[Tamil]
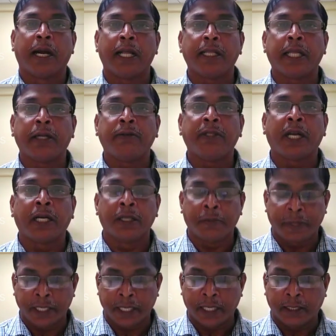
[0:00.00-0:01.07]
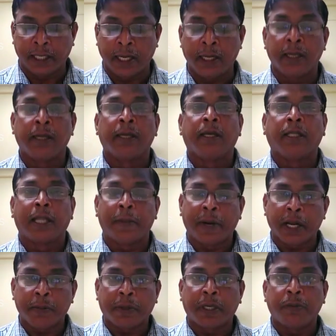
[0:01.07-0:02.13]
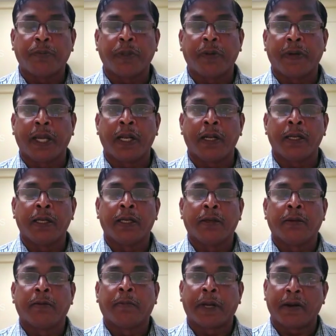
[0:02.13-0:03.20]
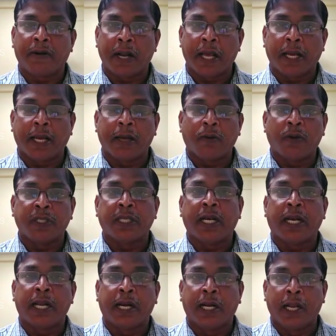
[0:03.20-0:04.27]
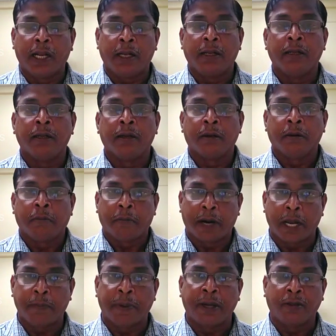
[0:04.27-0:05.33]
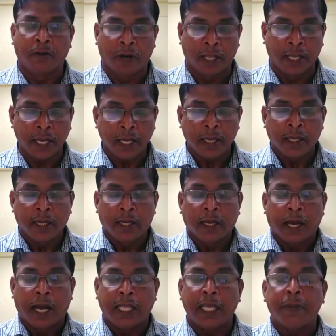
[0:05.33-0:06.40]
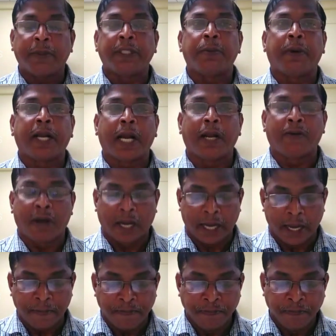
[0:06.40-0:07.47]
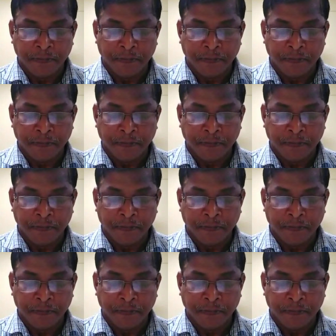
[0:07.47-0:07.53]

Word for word: கடந்த இருபத்தி நான்கு மணி நேரத்தில் தமிழகம் மற்றும் புதுவையில் பரவலாக ஒரு சில இடங்களில் மழை பெய்துள்ளது அதிகபட்ச மழை அளவாக